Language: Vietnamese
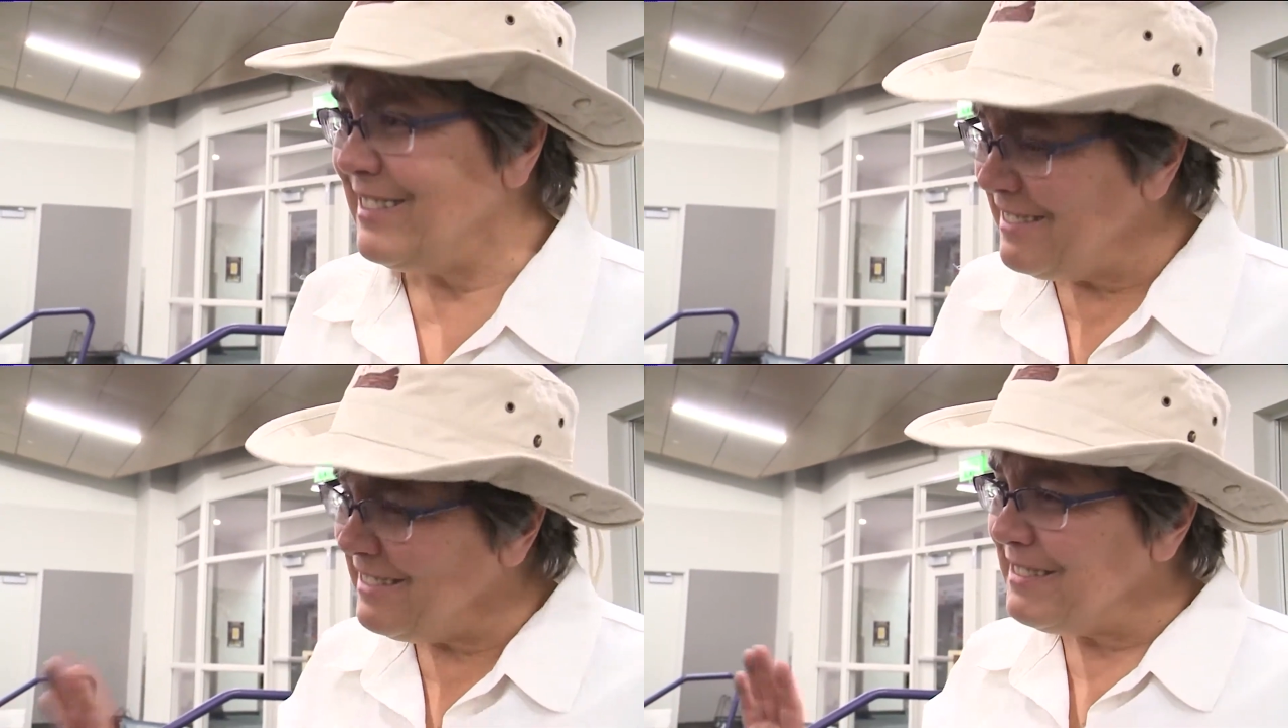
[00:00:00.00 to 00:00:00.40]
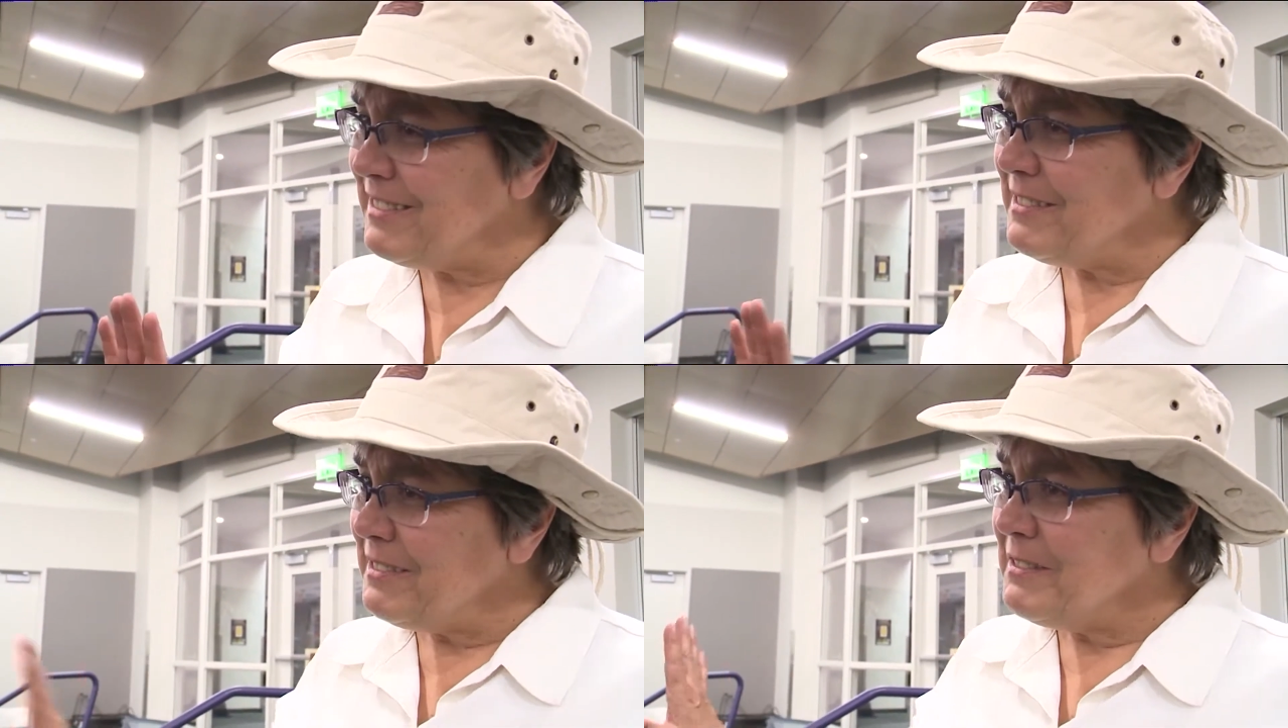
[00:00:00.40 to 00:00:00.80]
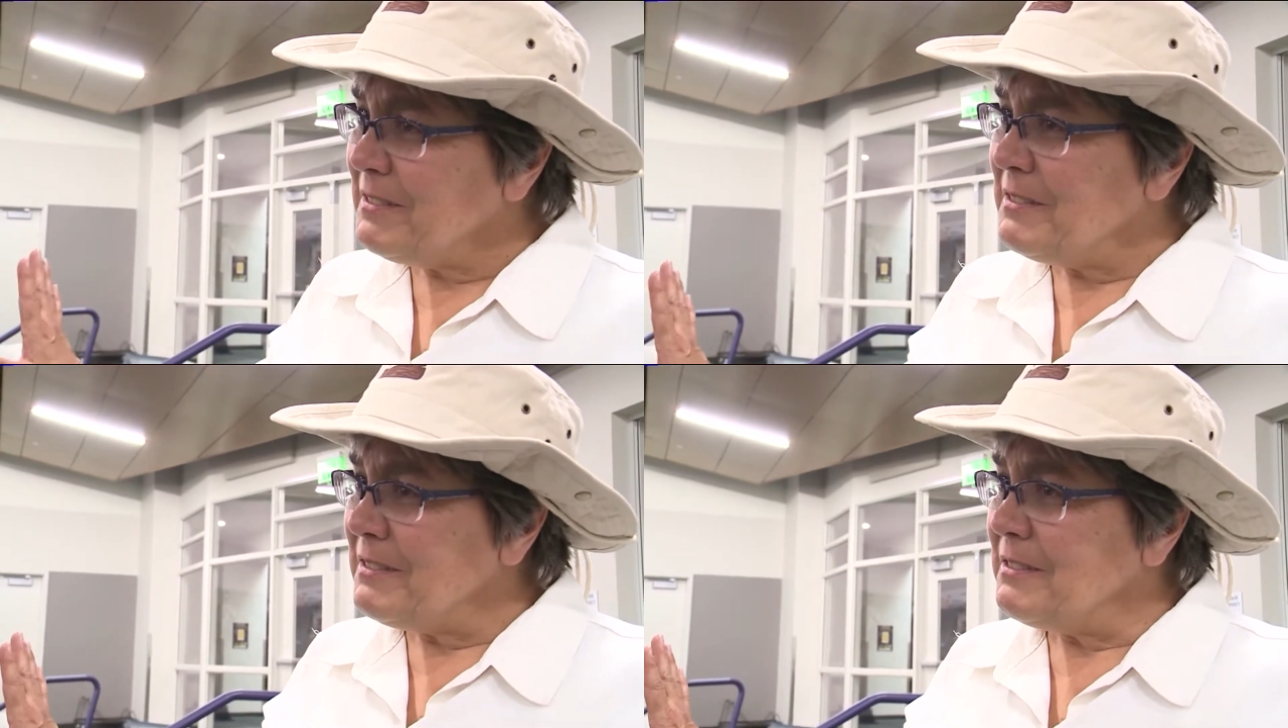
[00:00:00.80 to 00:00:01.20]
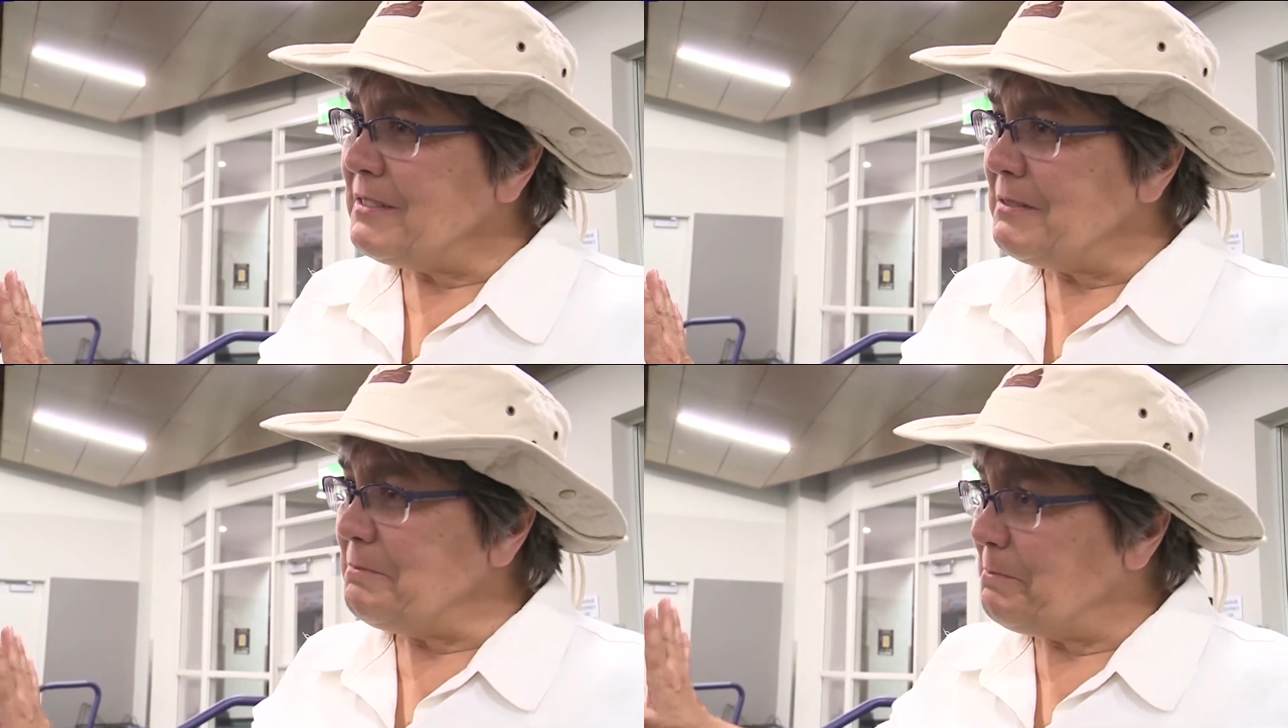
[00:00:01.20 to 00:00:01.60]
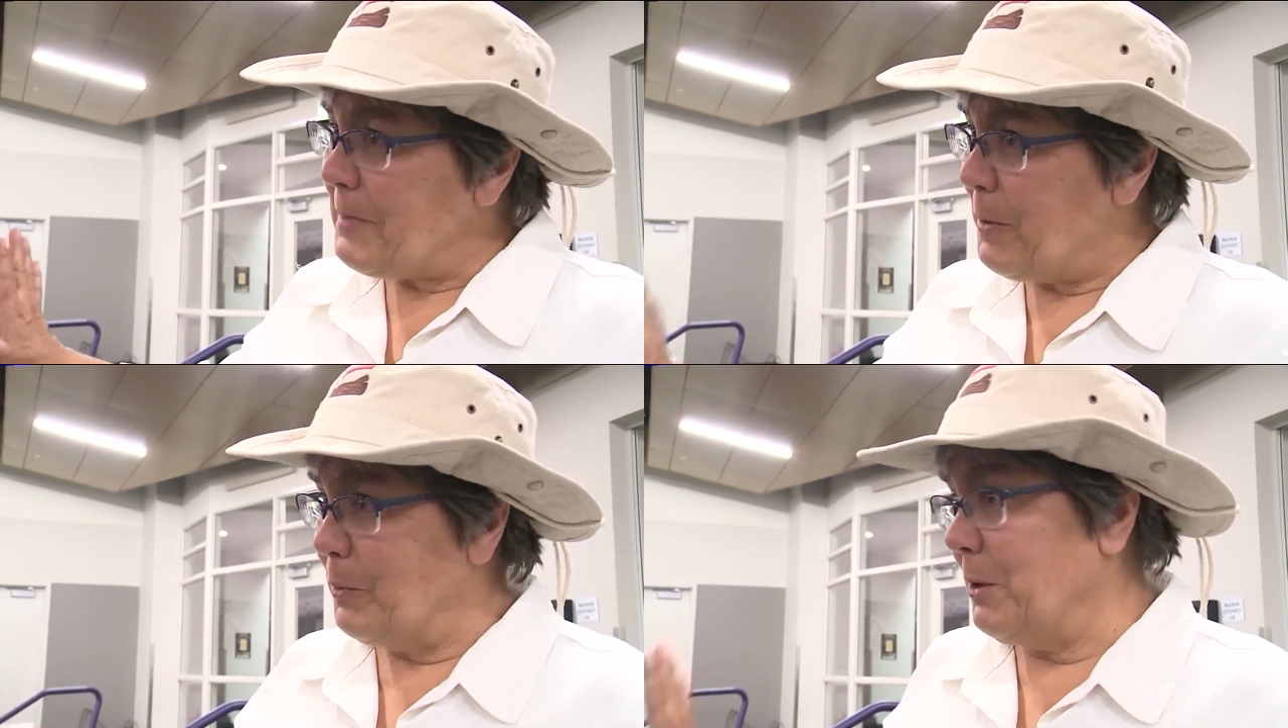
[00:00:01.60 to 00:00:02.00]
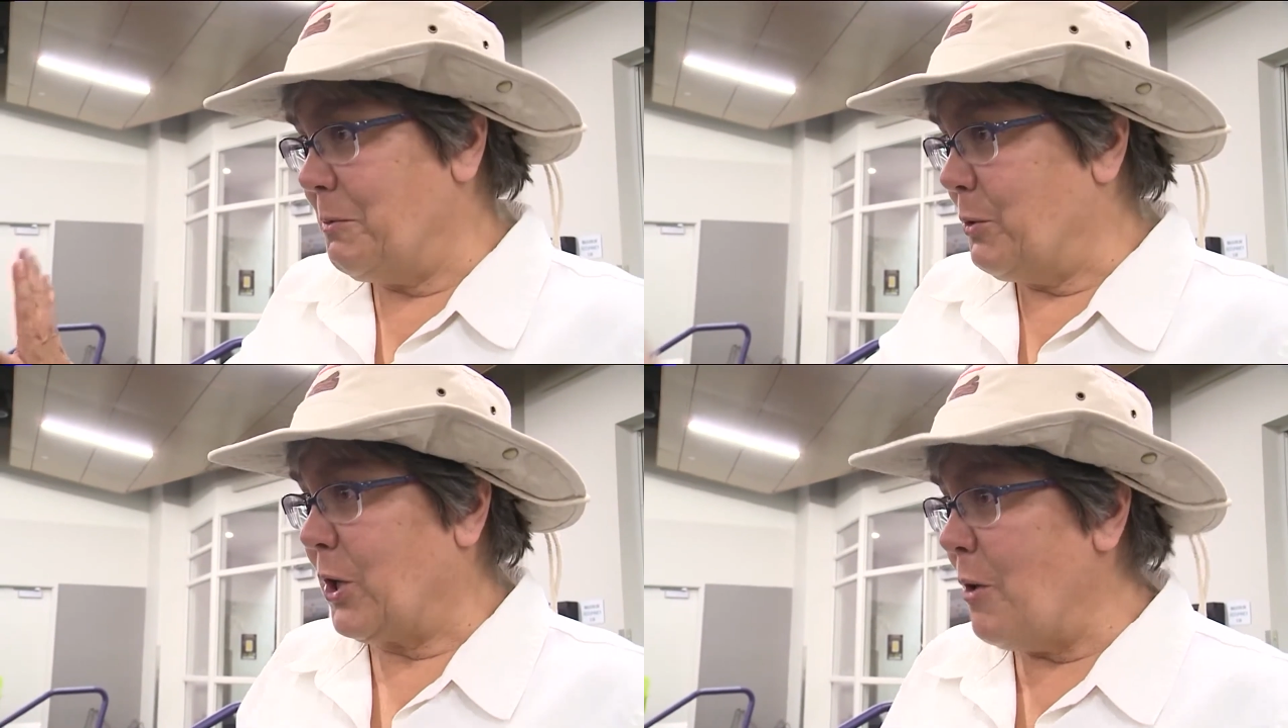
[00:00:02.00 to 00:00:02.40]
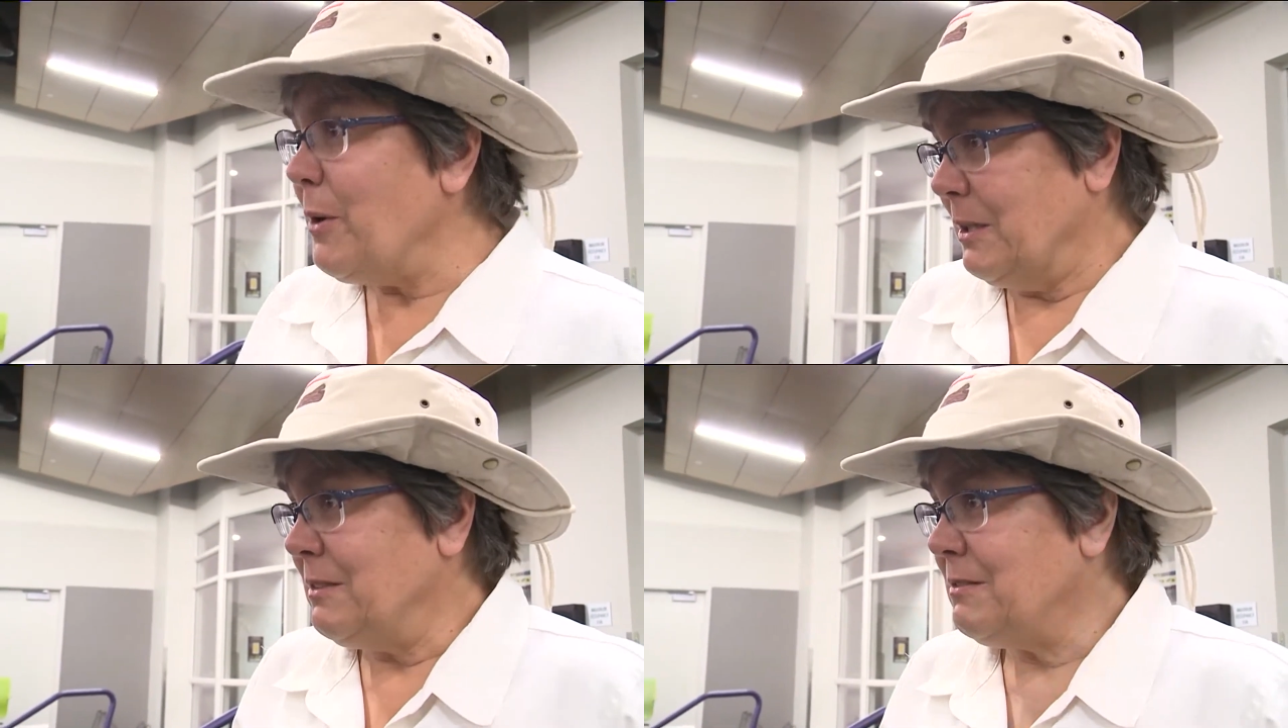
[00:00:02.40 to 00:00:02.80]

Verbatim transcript: và phải quyết định ngay lập tức chứ đừng có để